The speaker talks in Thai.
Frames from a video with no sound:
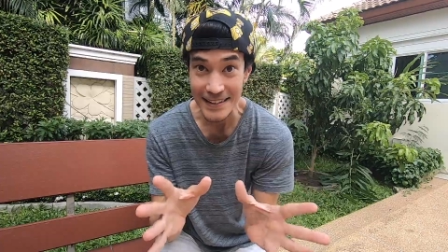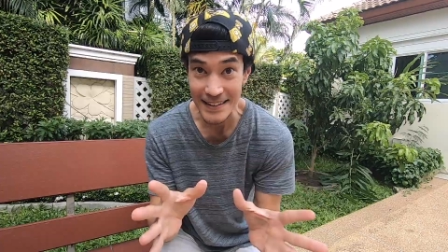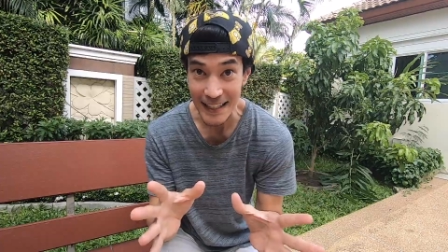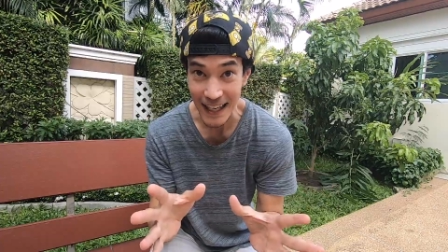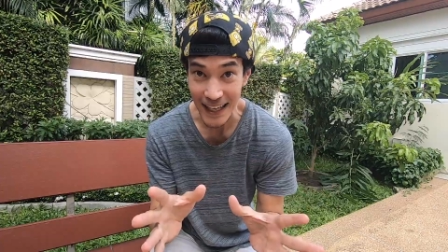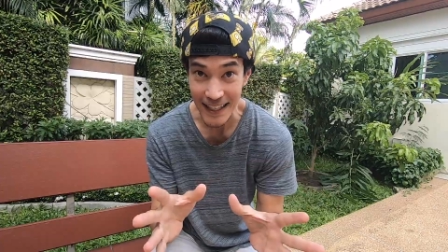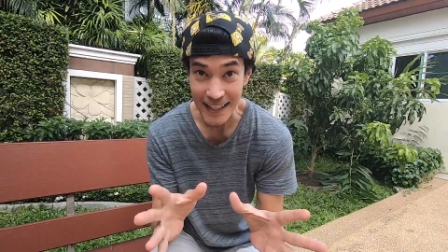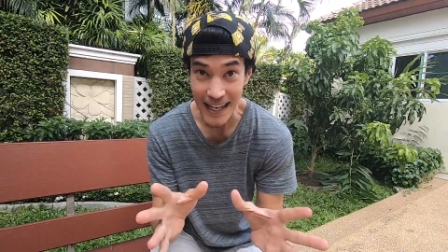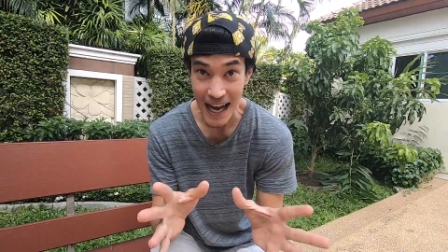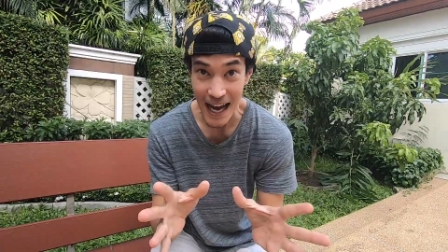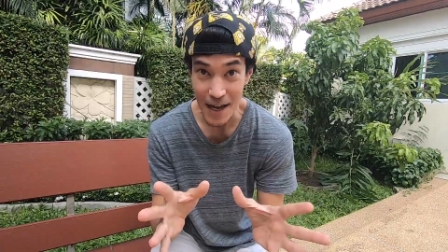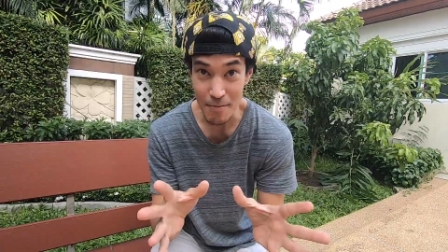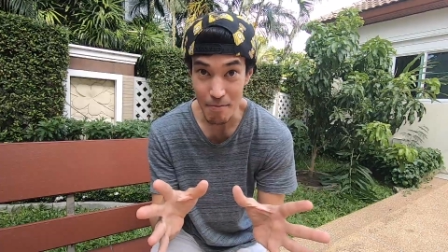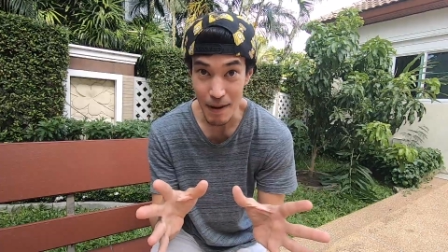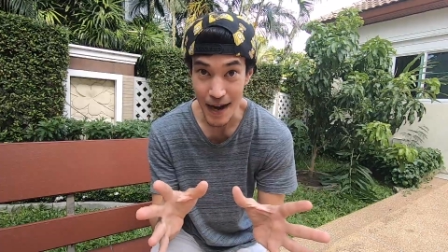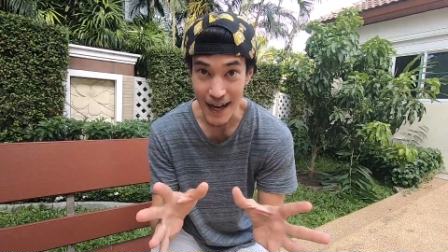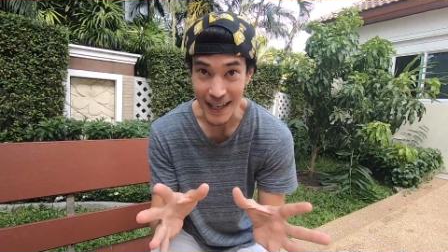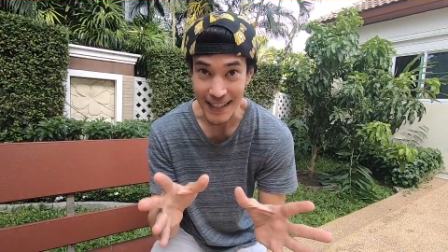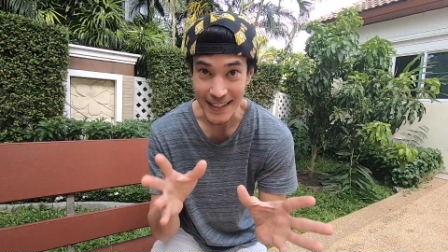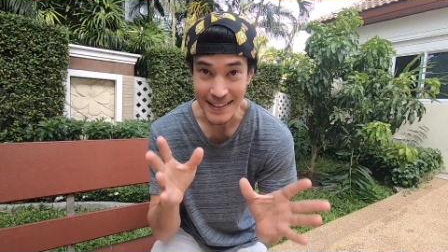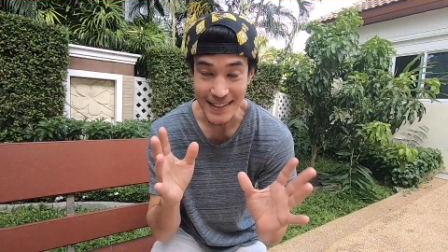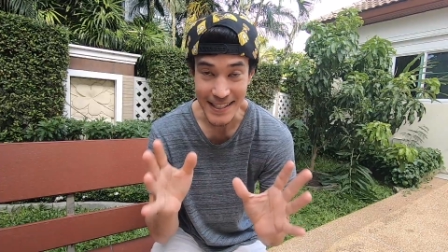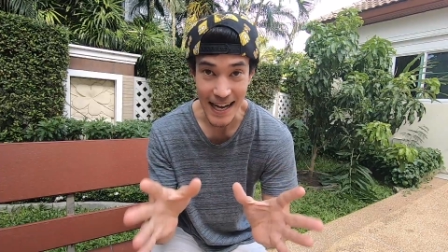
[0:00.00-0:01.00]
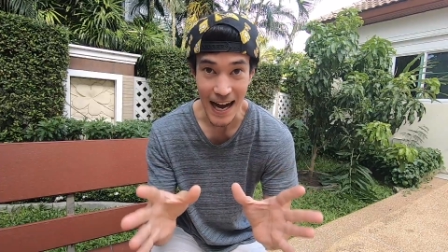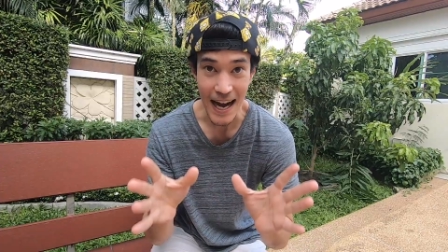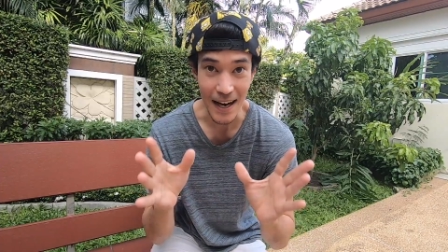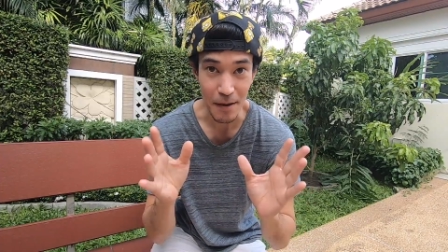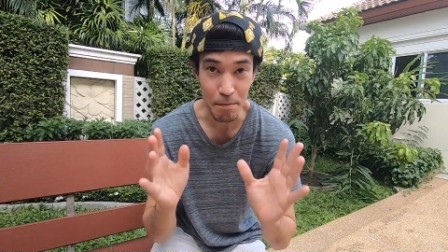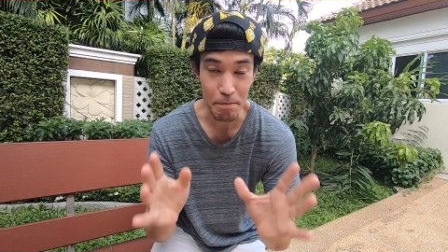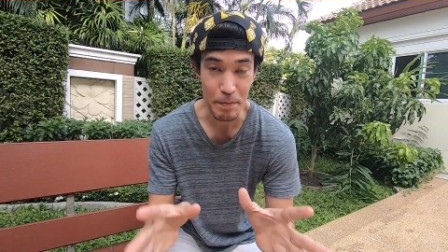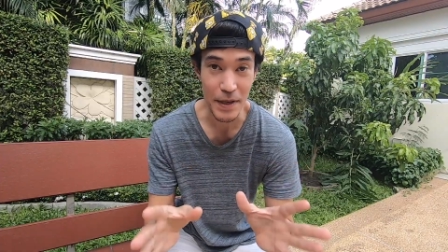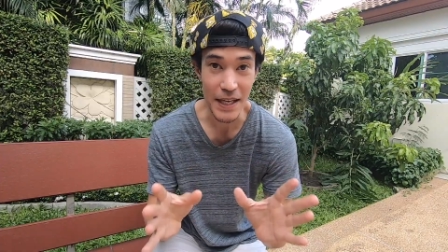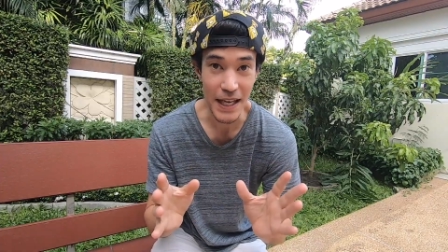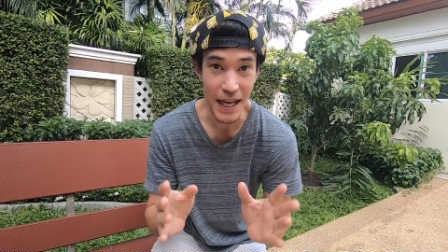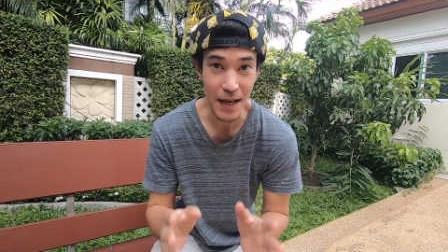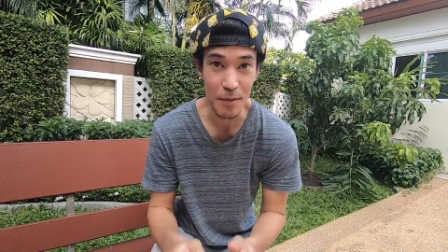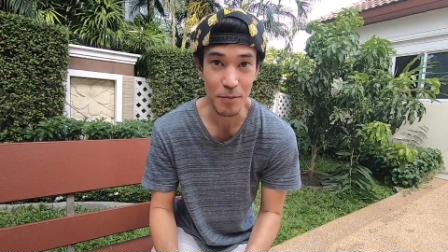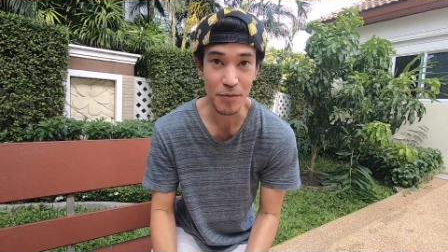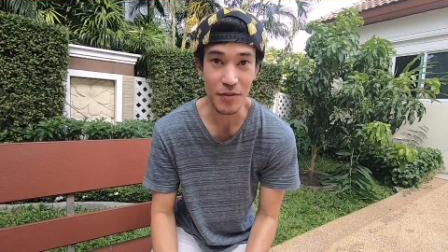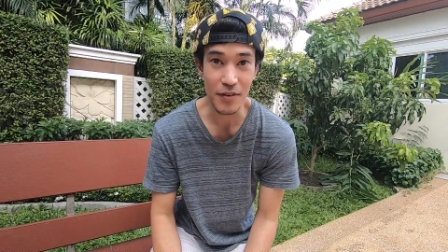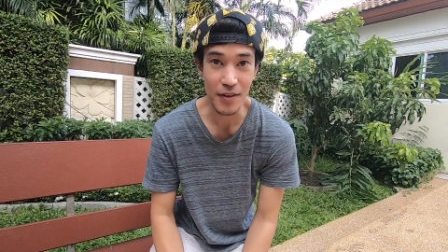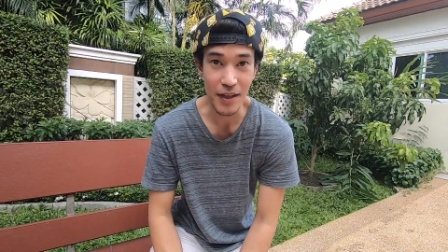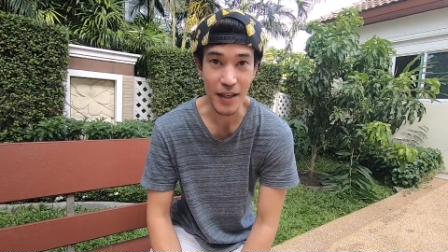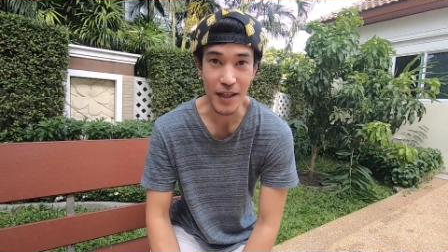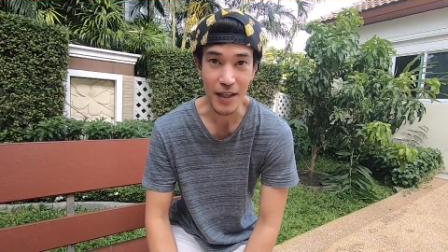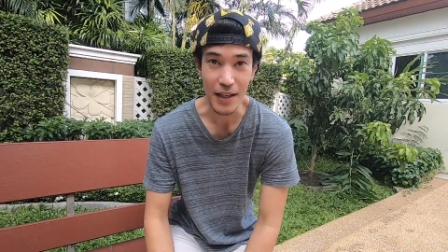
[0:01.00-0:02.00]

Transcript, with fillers: จักรยานใหม่จาก BMC